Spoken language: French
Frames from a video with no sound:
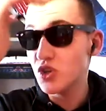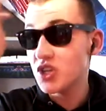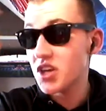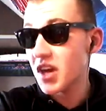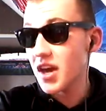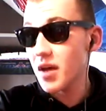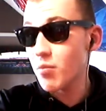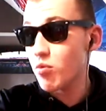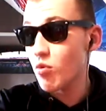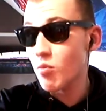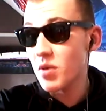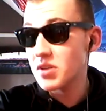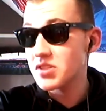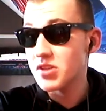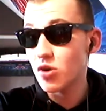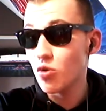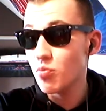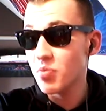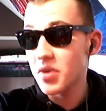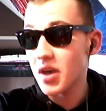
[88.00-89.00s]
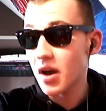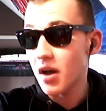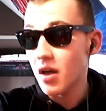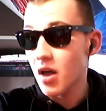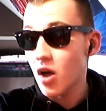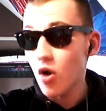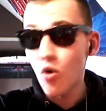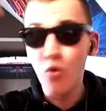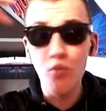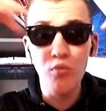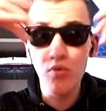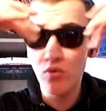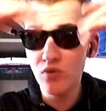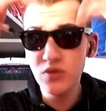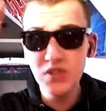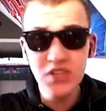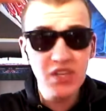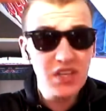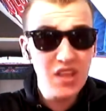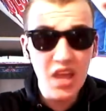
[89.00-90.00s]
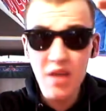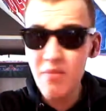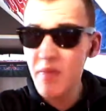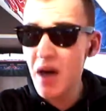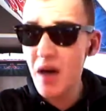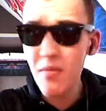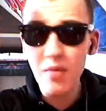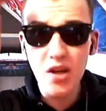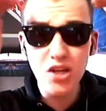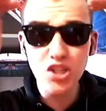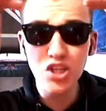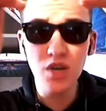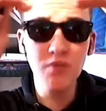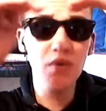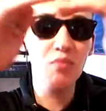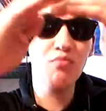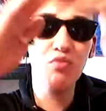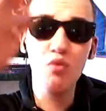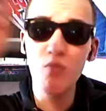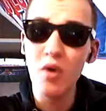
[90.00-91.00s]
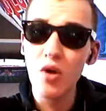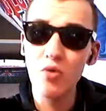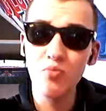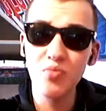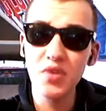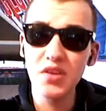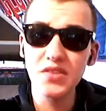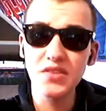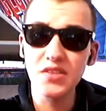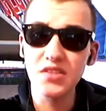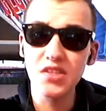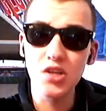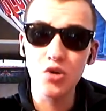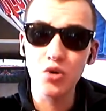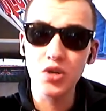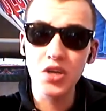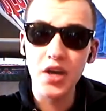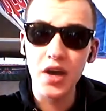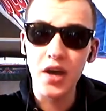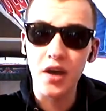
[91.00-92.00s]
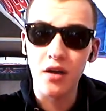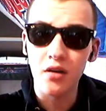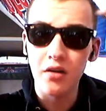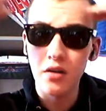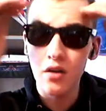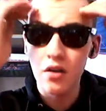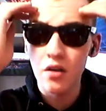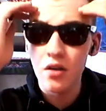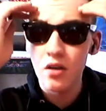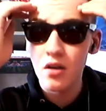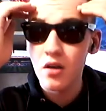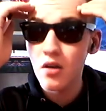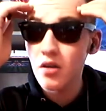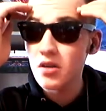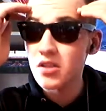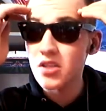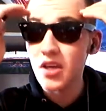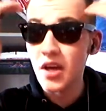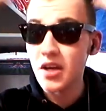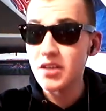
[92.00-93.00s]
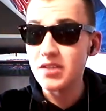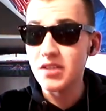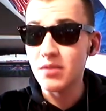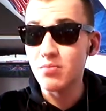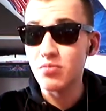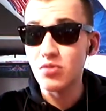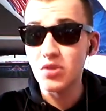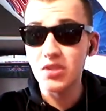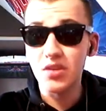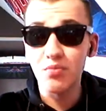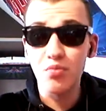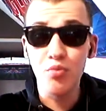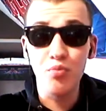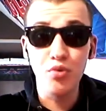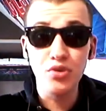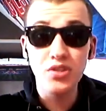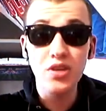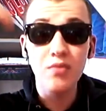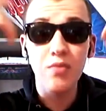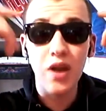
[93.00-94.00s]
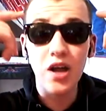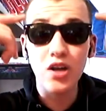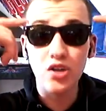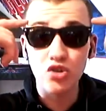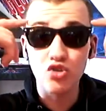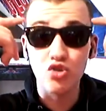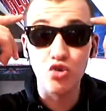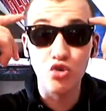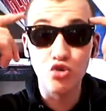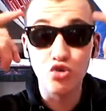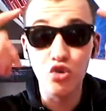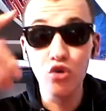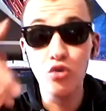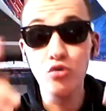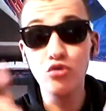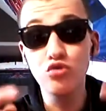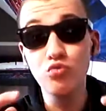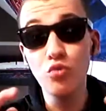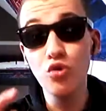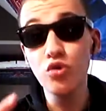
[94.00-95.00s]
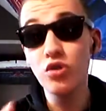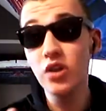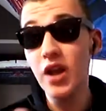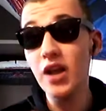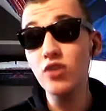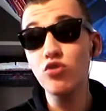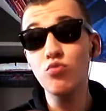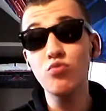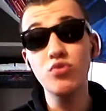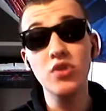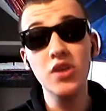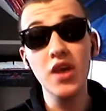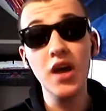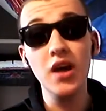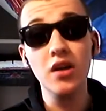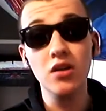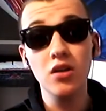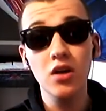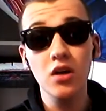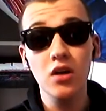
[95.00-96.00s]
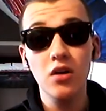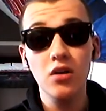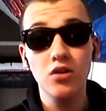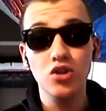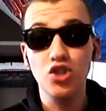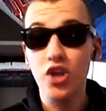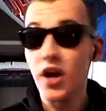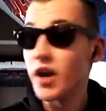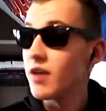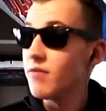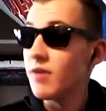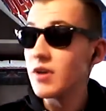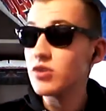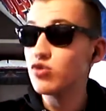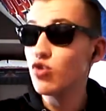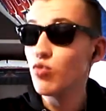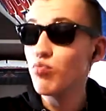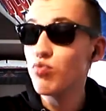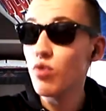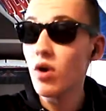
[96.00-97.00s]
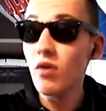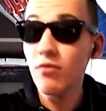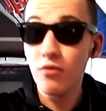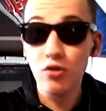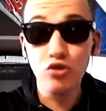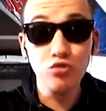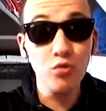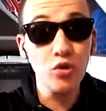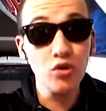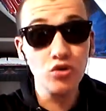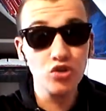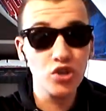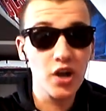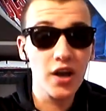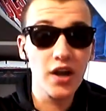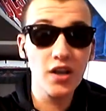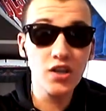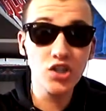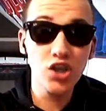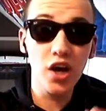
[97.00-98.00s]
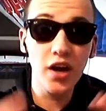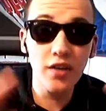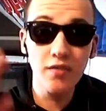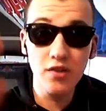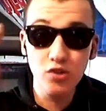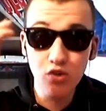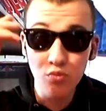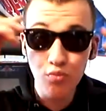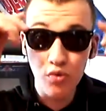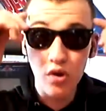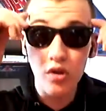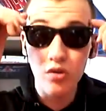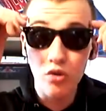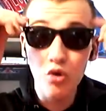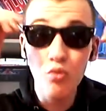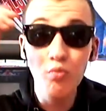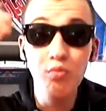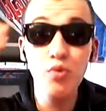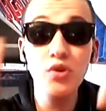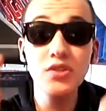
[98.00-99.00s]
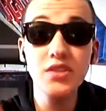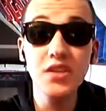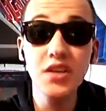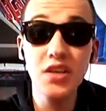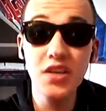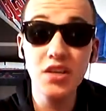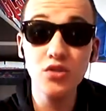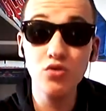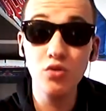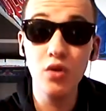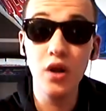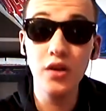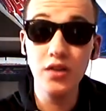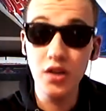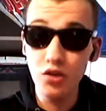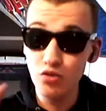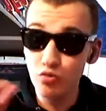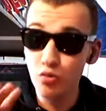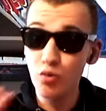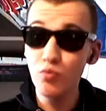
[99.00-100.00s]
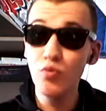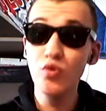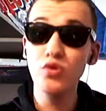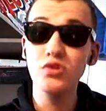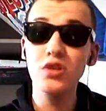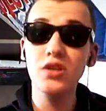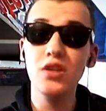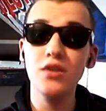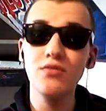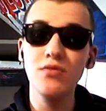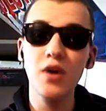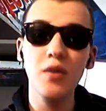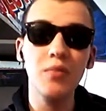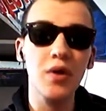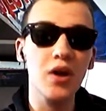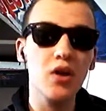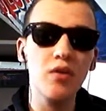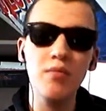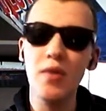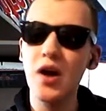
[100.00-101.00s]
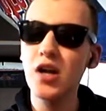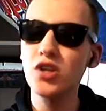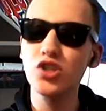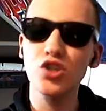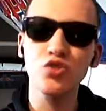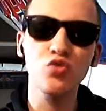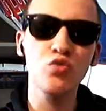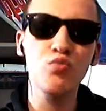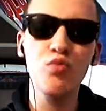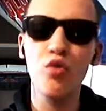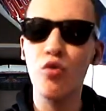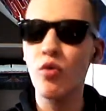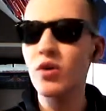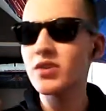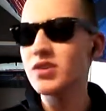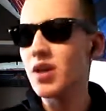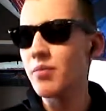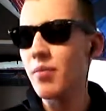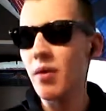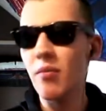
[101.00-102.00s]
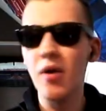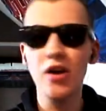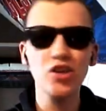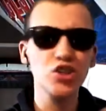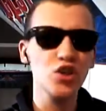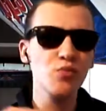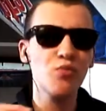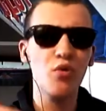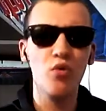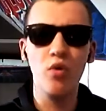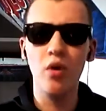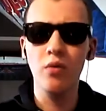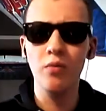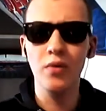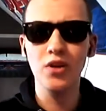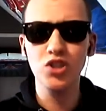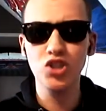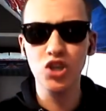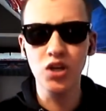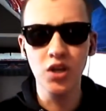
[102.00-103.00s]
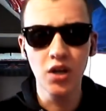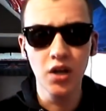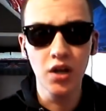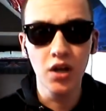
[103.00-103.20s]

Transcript: Kierer, pour moi, c'est le pire. On, dit Neymar, machin, mais pour moi, le pire, c'est Thilo Kierer, Kerrer, c'est plus possible. Là, je, me, là depuis hier, j'arrive à ce point, franchement, et j'arrive à ce point. De me poser des questions dans la tête, je m'en pose hein, des fois après le match et tout, pourquoi ça n'a pas marché, pourquoi machin.